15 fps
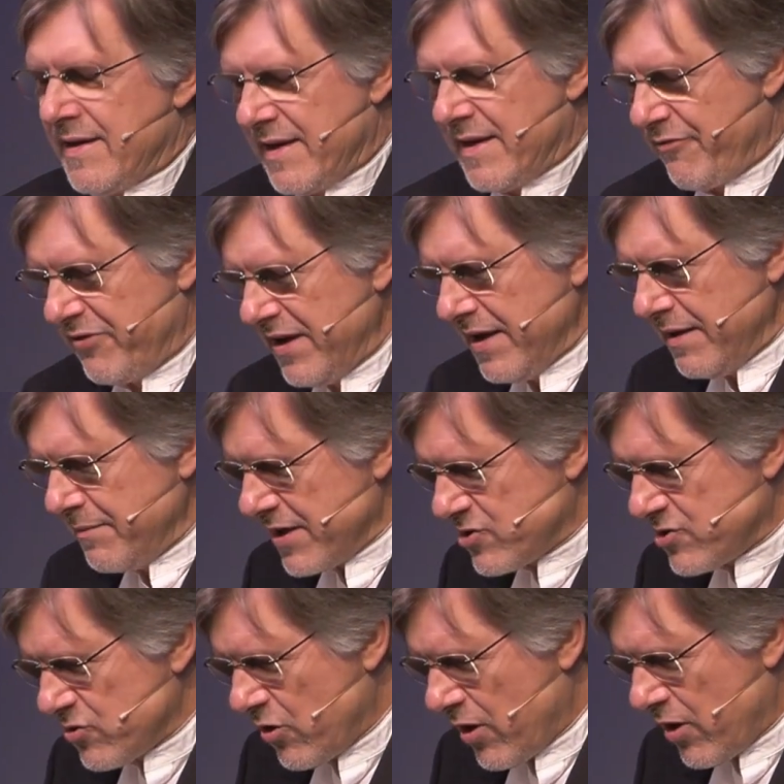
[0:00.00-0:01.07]
Da fielen
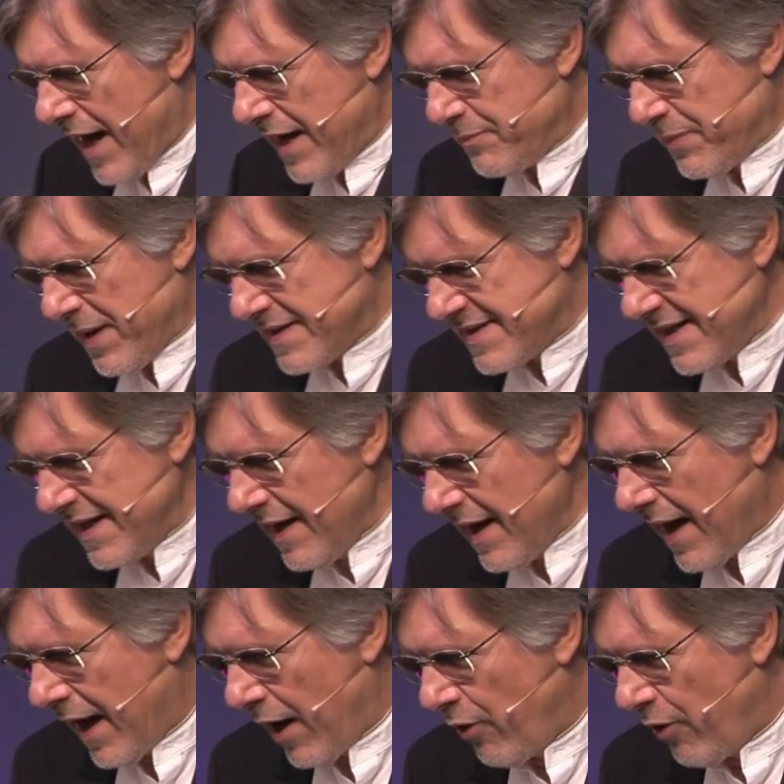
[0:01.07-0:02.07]
mir so ein paar Dinge